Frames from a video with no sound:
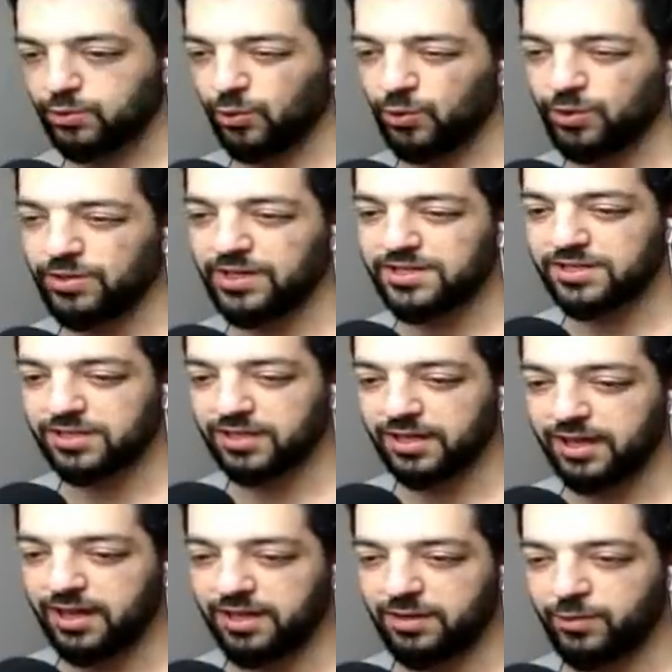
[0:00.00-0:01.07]
çünkü oyun açığı
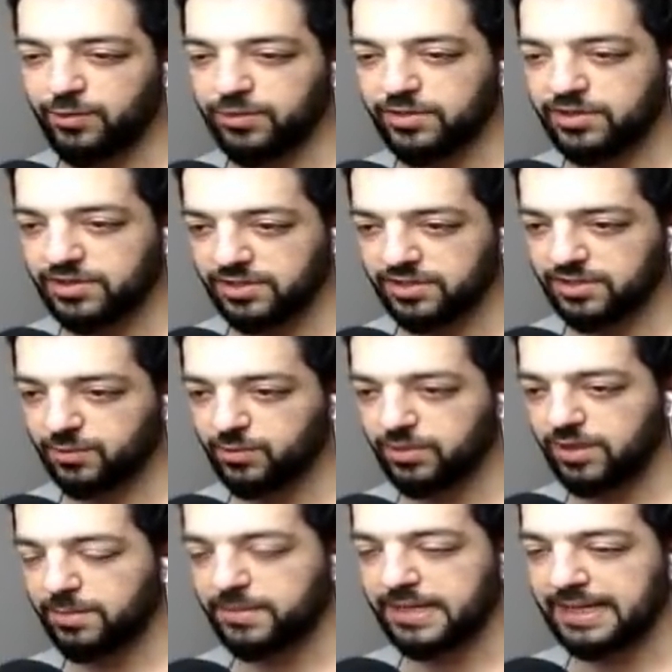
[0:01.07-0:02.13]
ya. Oyun içi işte
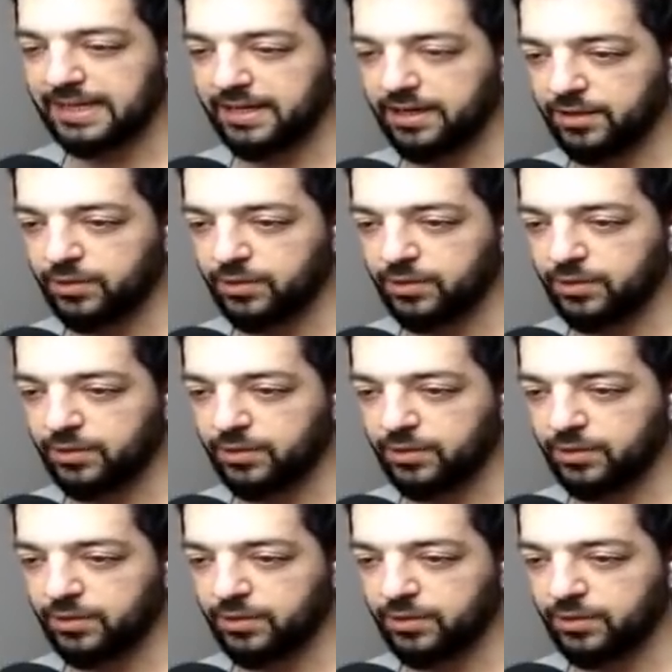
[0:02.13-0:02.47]
kullanmaya